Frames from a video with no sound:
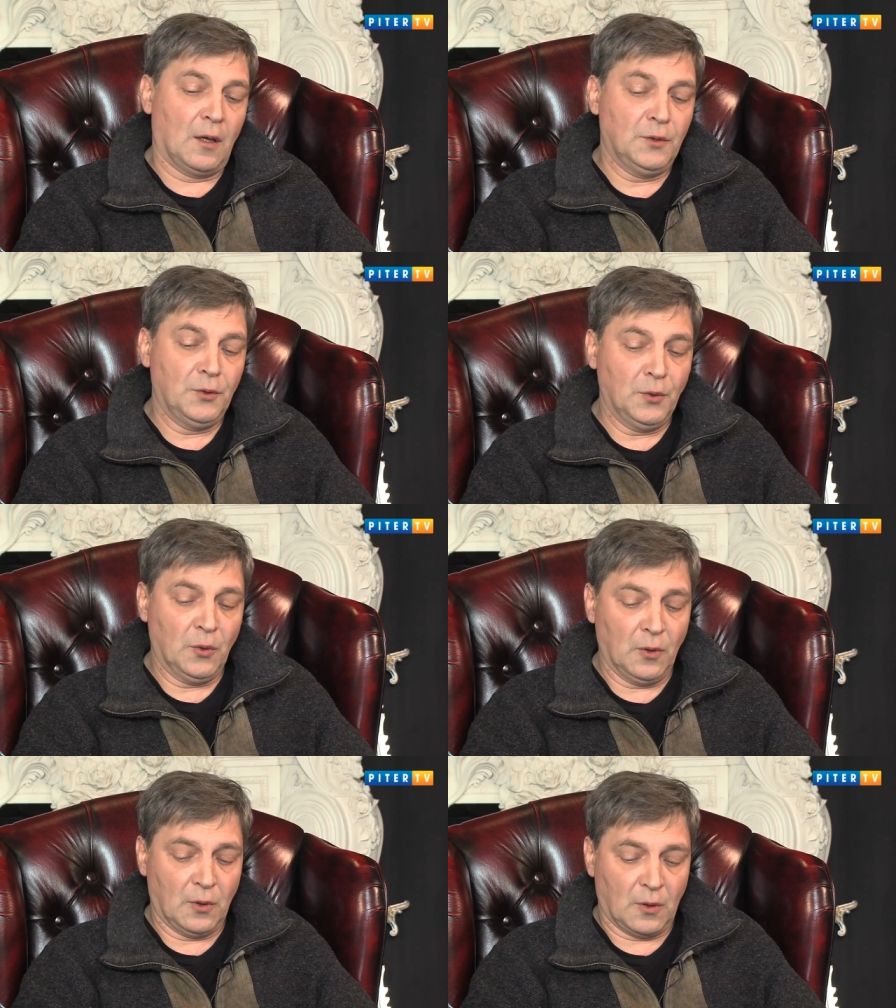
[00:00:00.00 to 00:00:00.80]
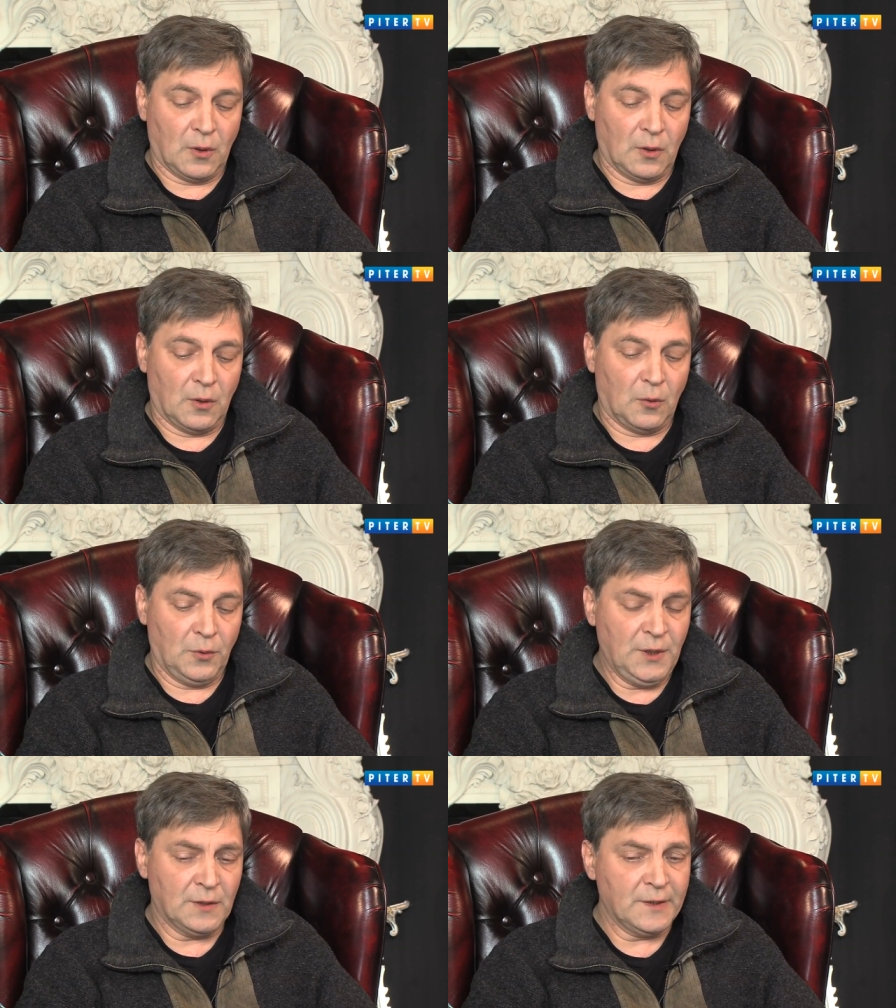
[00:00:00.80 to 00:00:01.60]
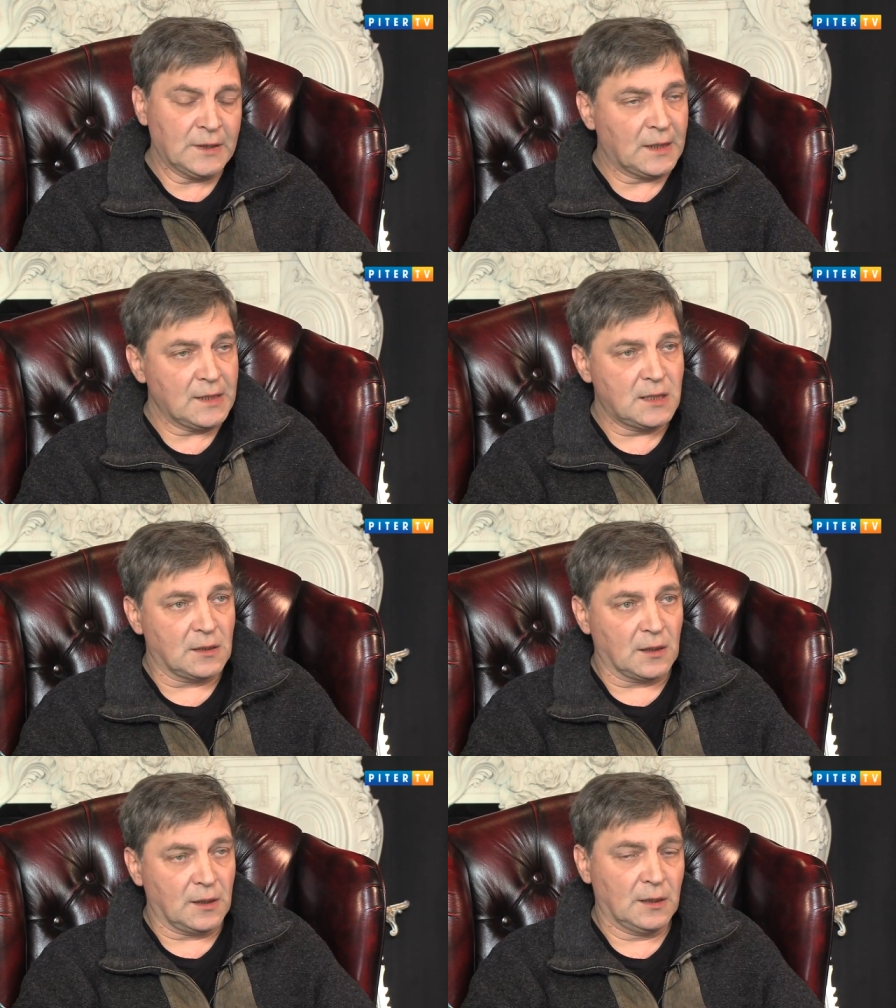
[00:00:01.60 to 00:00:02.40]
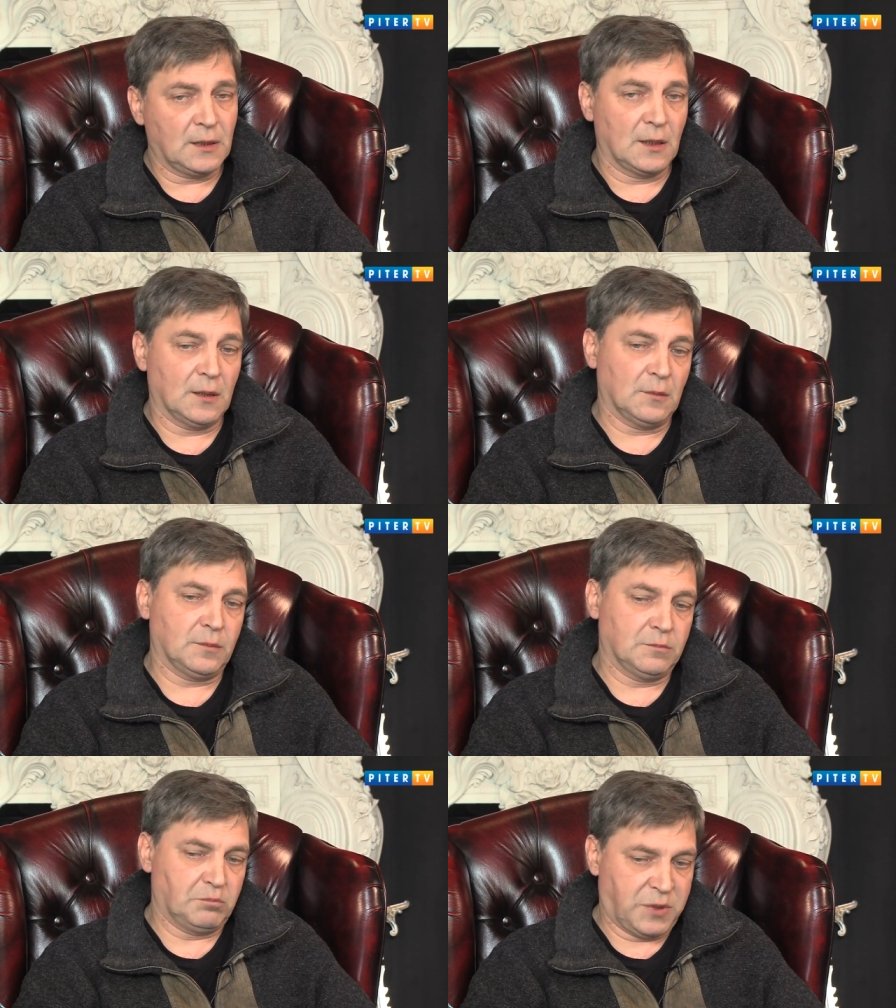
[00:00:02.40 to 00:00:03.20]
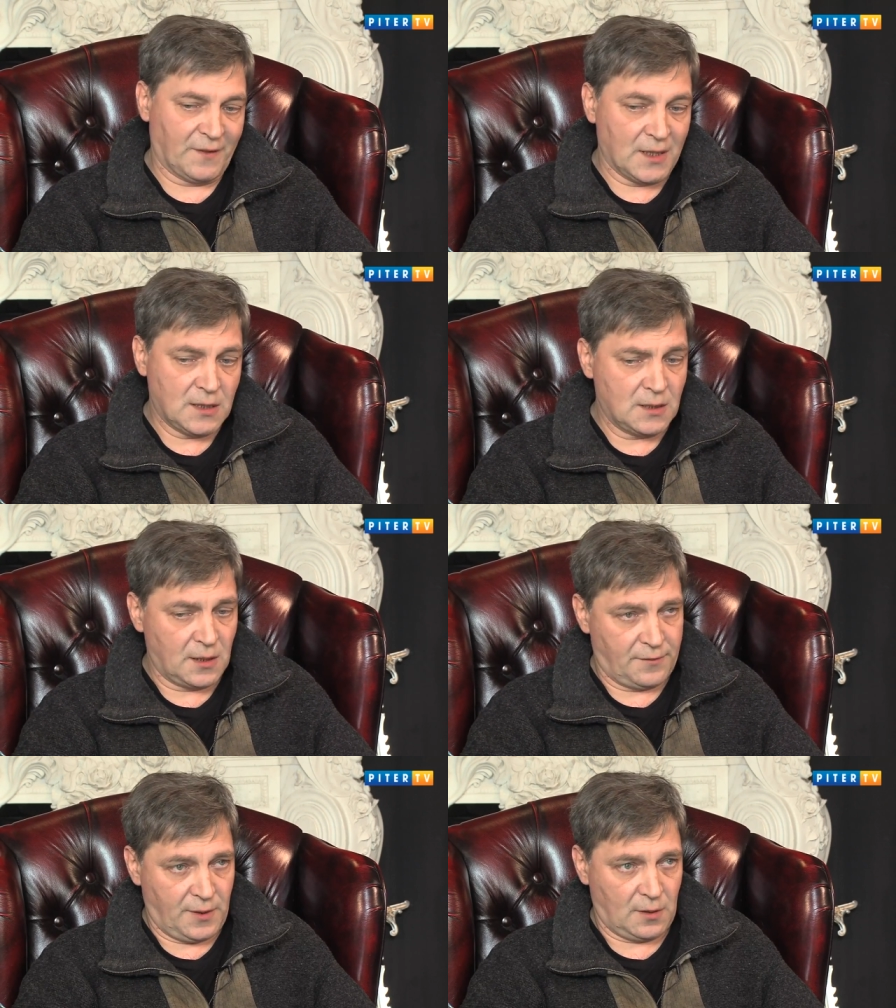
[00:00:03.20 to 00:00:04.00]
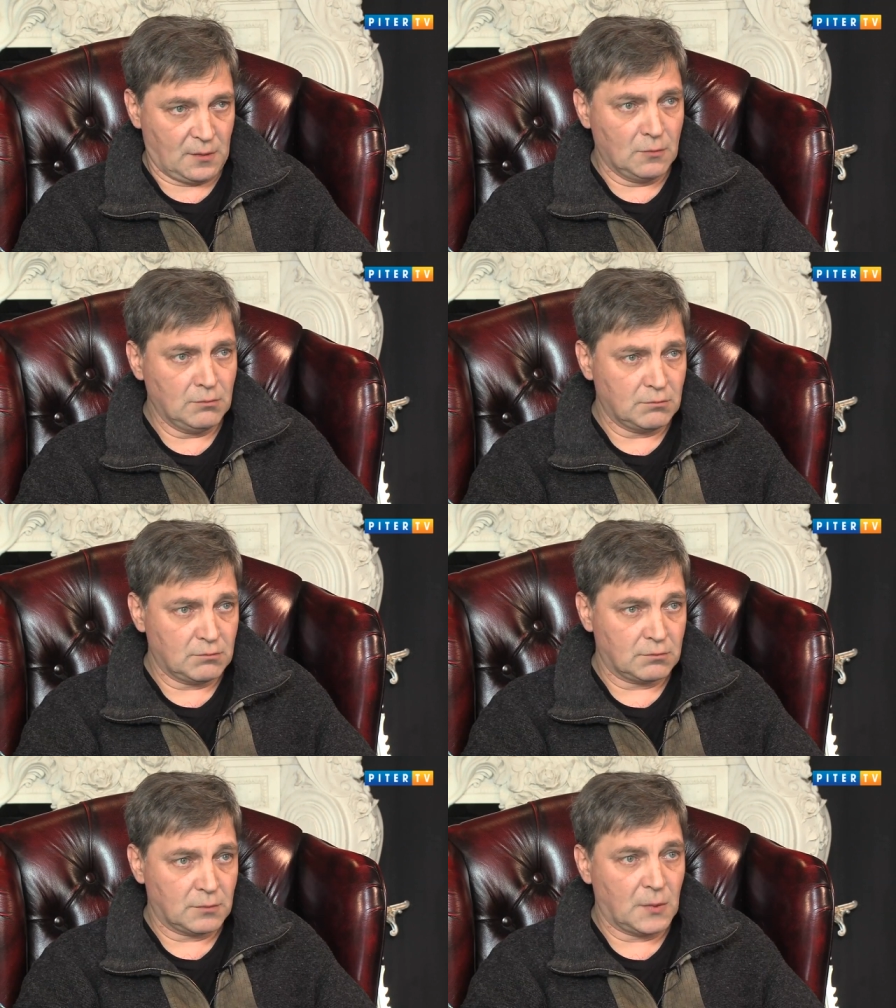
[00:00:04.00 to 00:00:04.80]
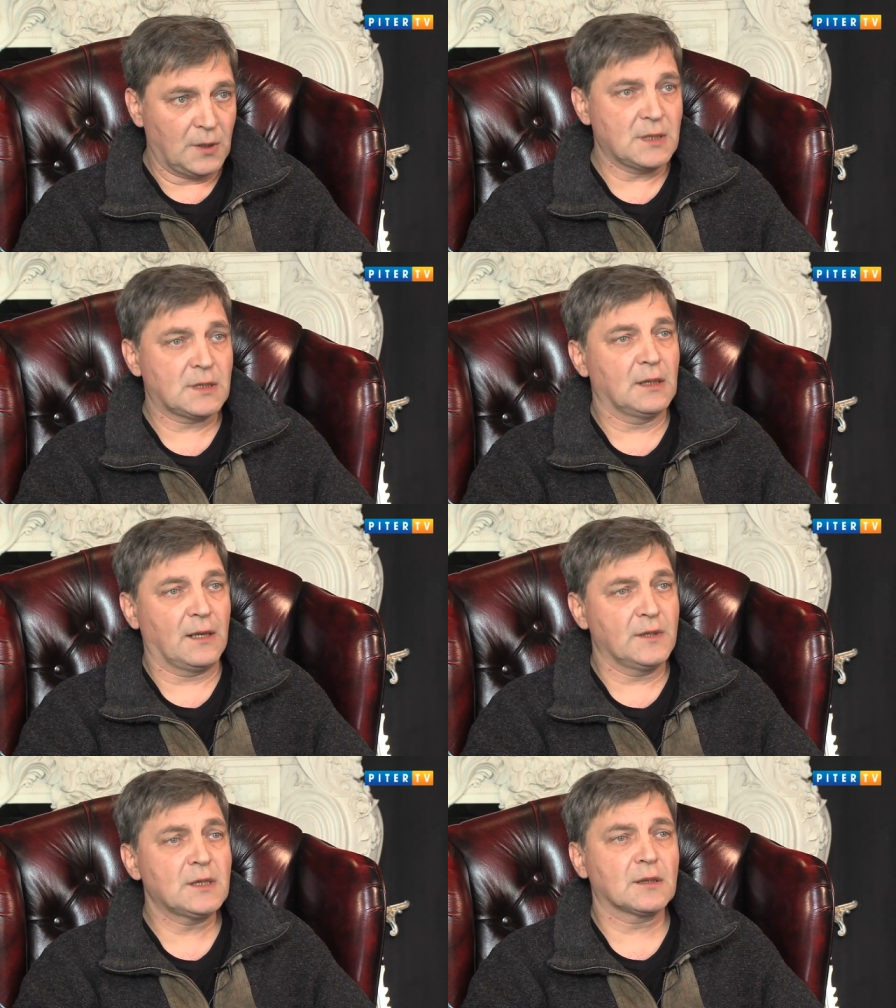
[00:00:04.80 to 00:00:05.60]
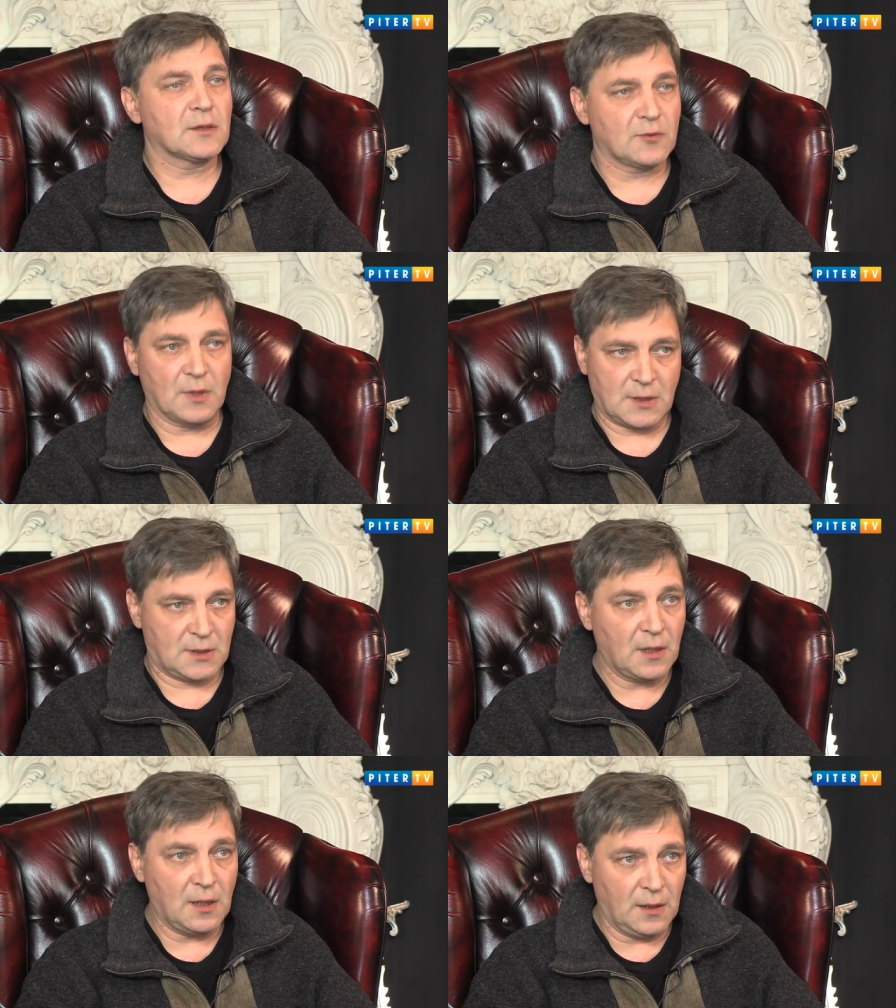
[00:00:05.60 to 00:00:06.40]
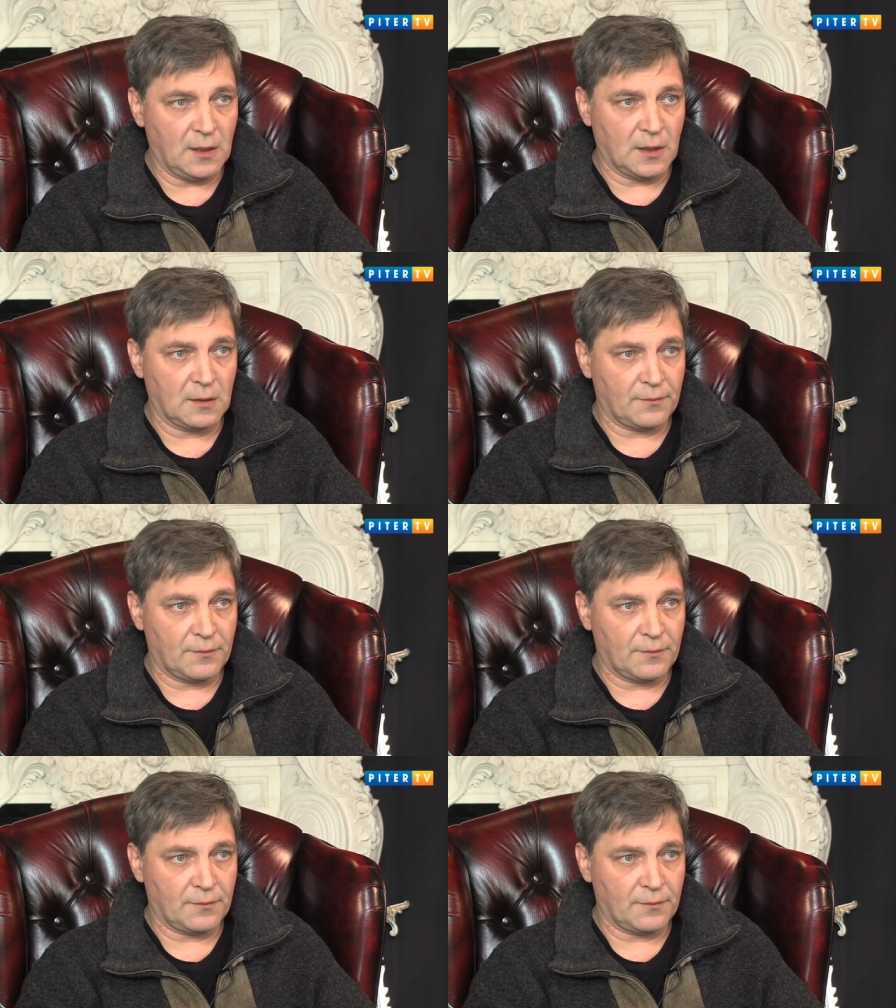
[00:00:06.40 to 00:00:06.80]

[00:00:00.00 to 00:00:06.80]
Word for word: Но у них выход один – это проводить референдум и становиться государственной религией.